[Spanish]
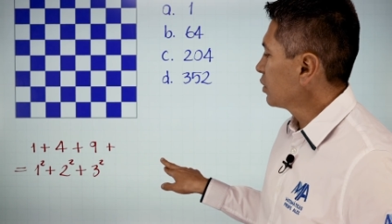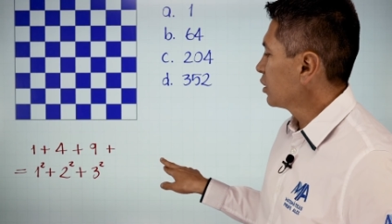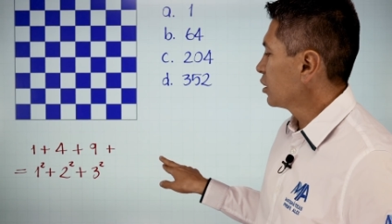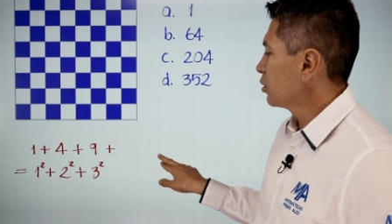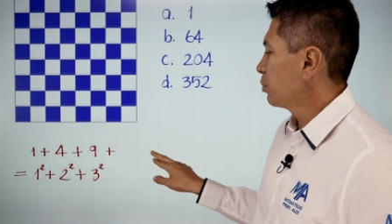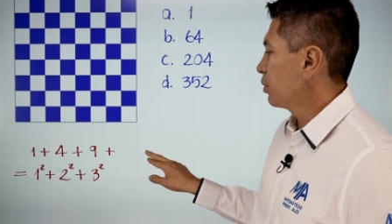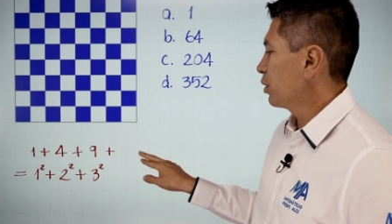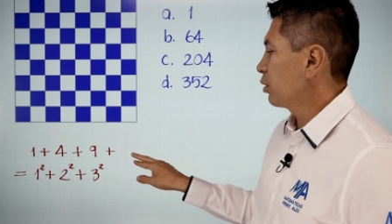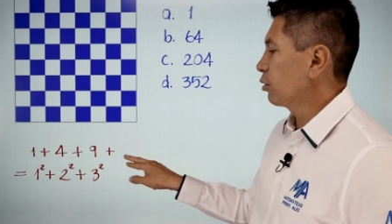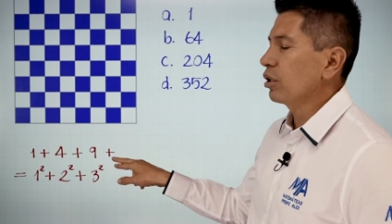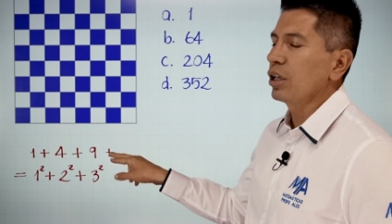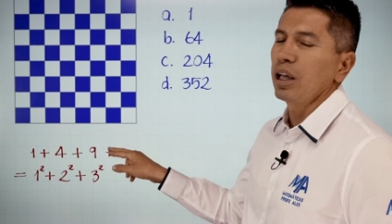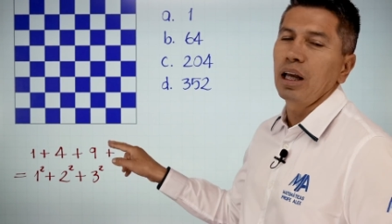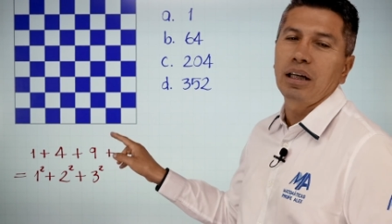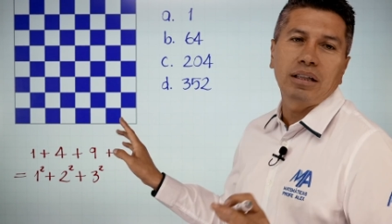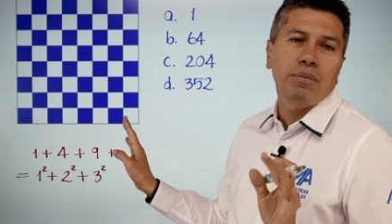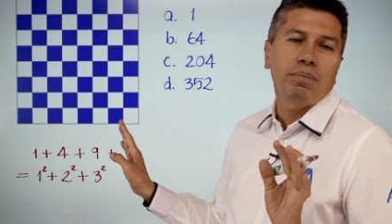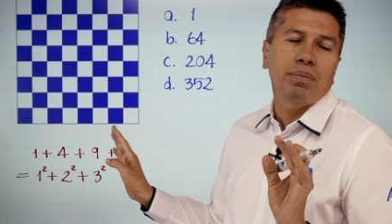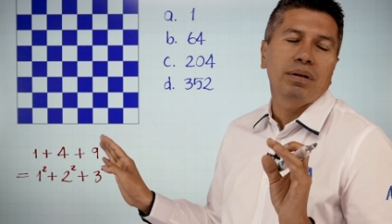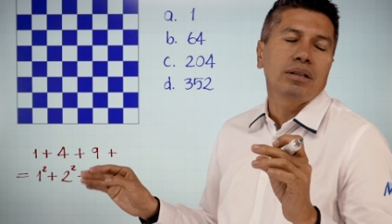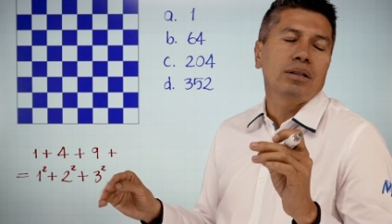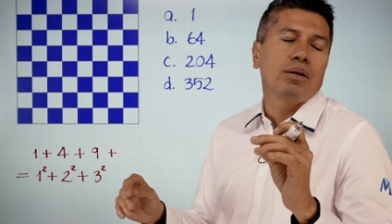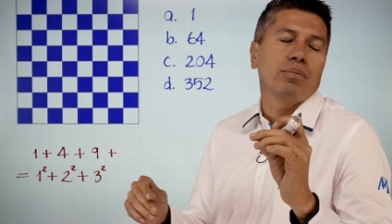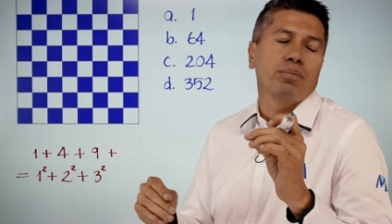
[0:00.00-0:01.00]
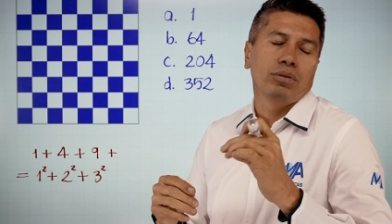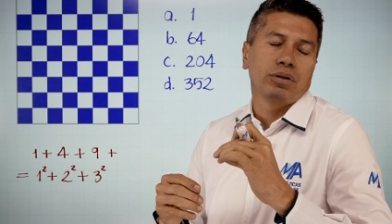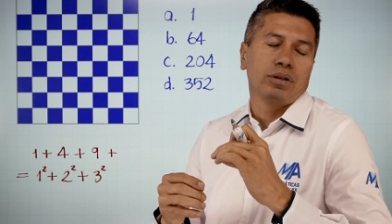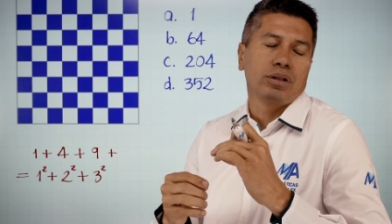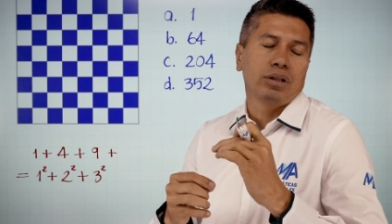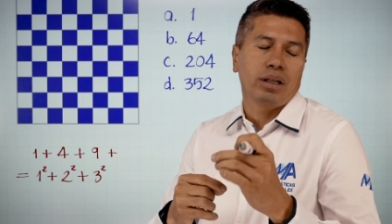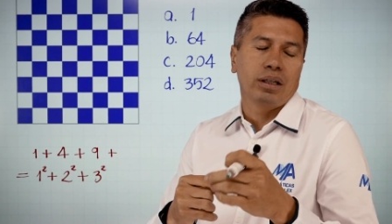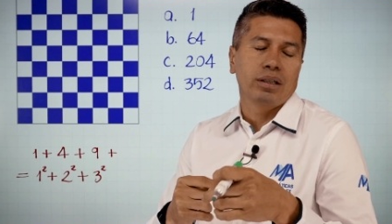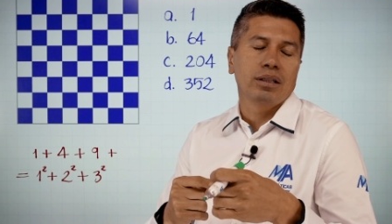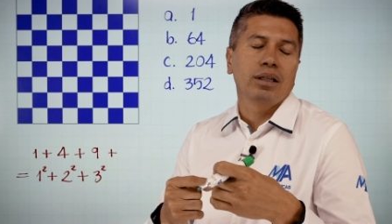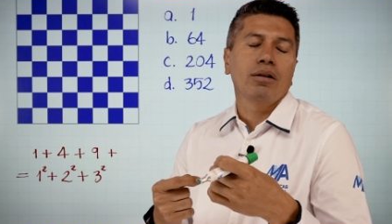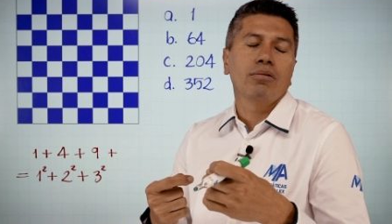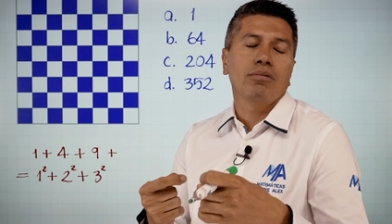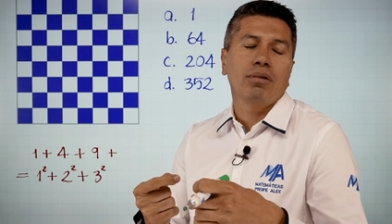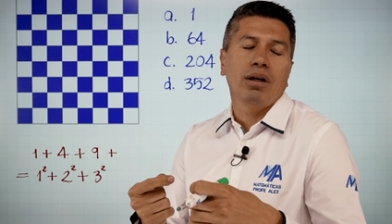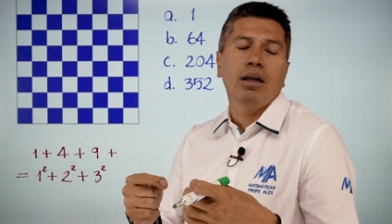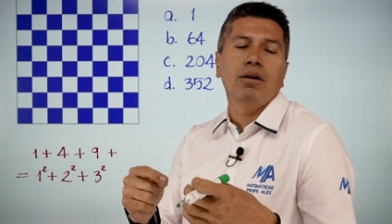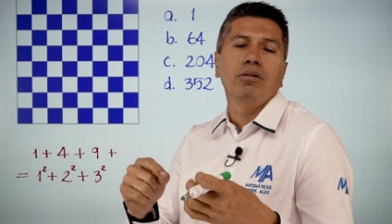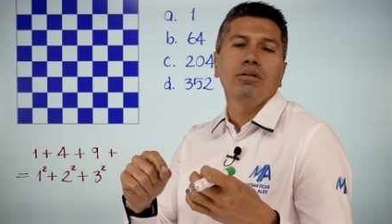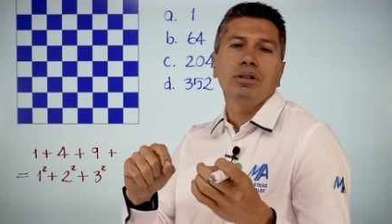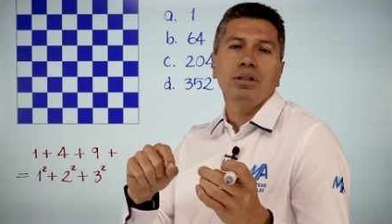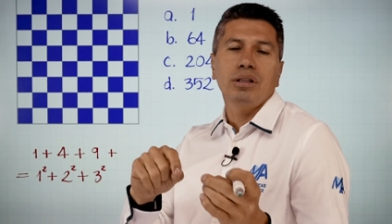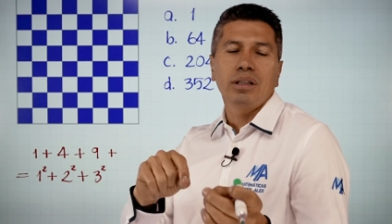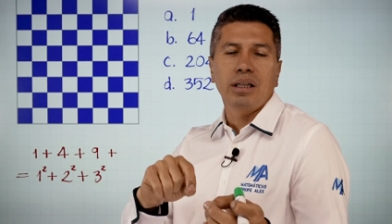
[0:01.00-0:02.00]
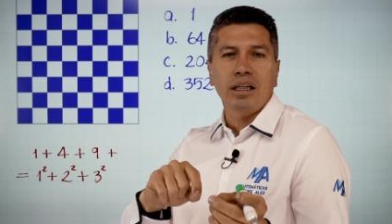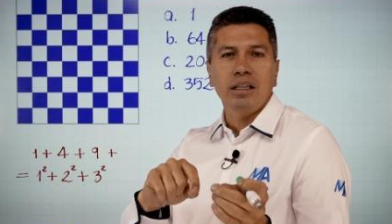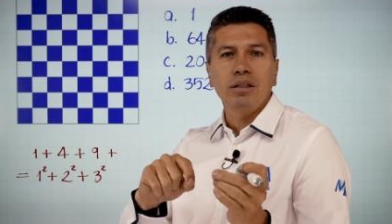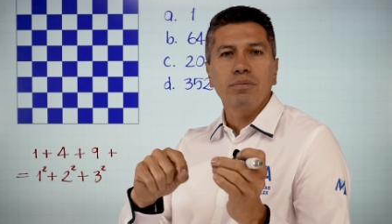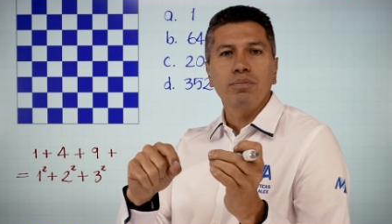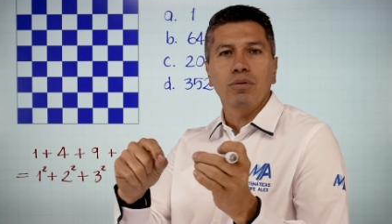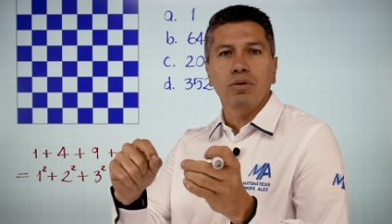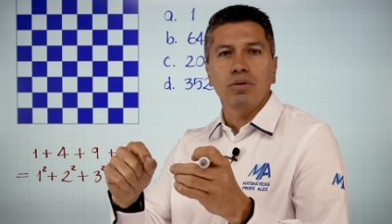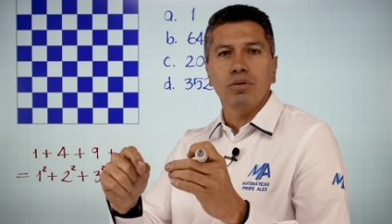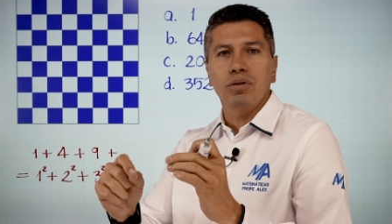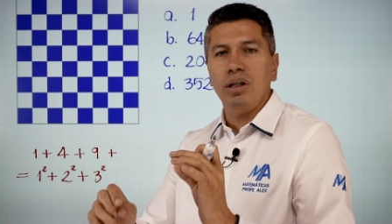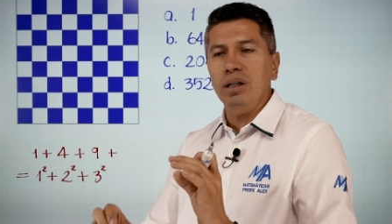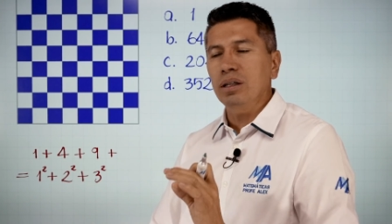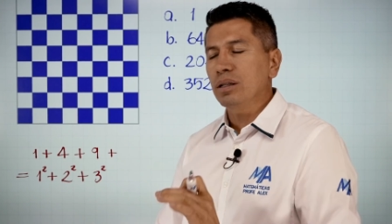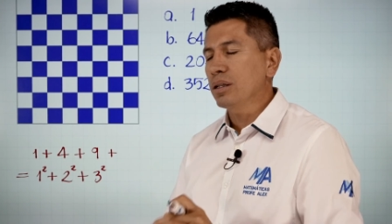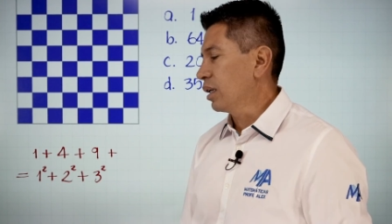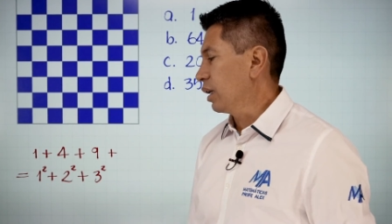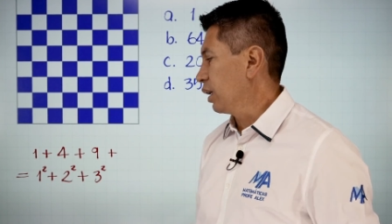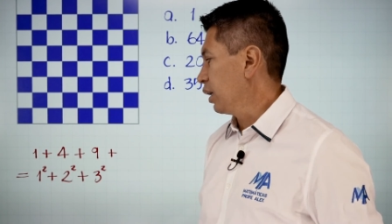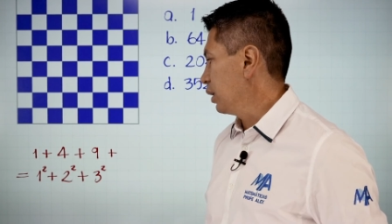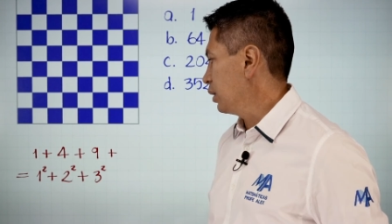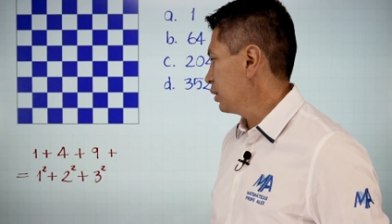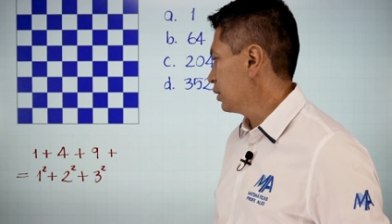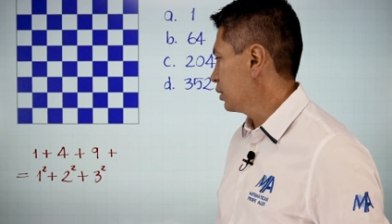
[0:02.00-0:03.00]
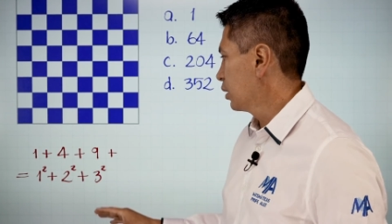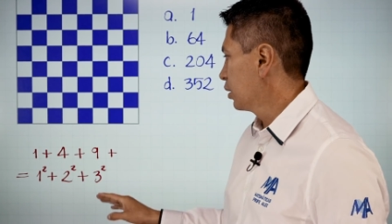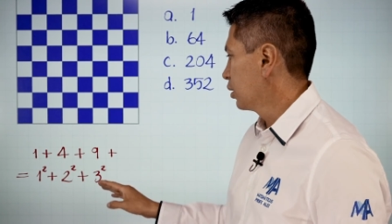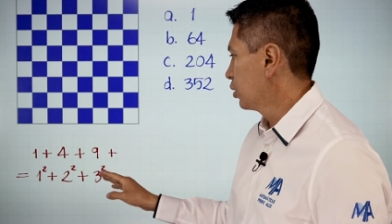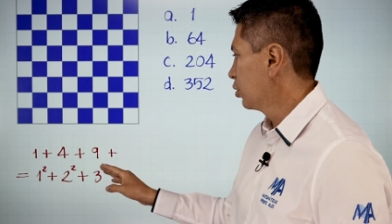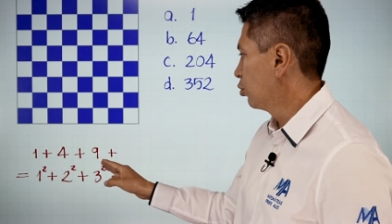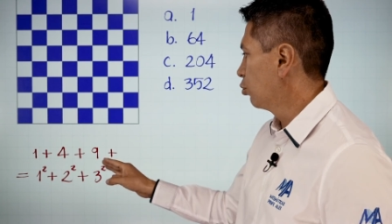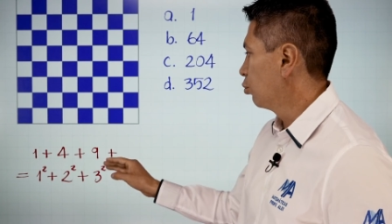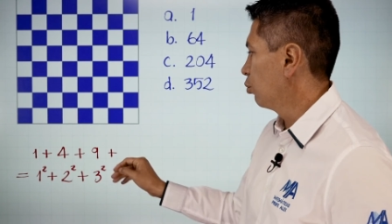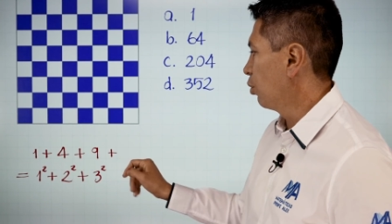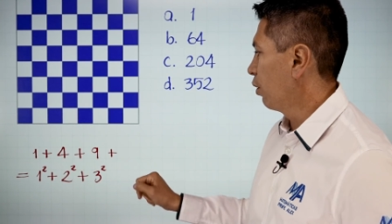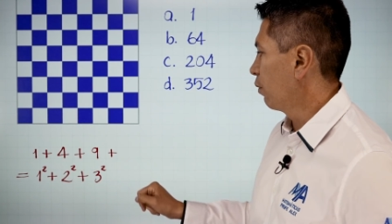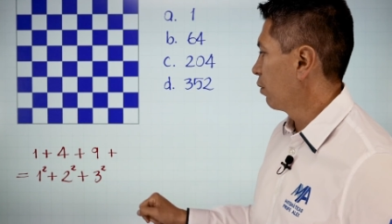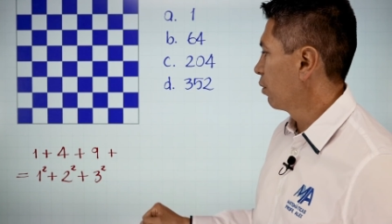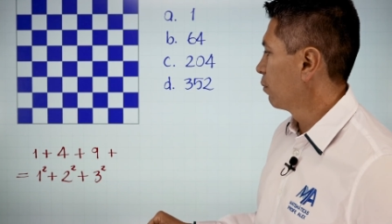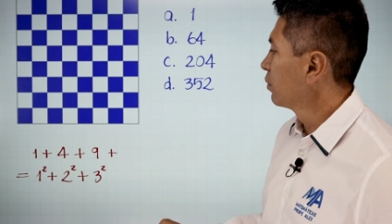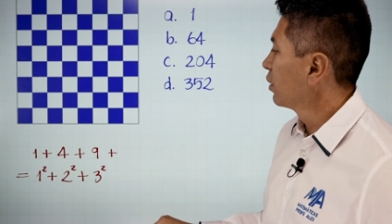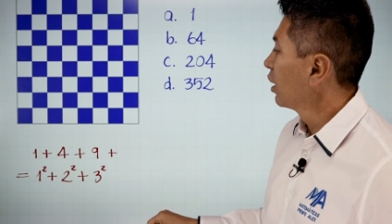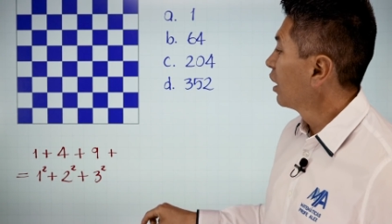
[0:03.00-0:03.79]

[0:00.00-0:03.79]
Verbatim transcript: Espero que ya sepas que pues 3 al cuadrado es 3 por 3, que es 9.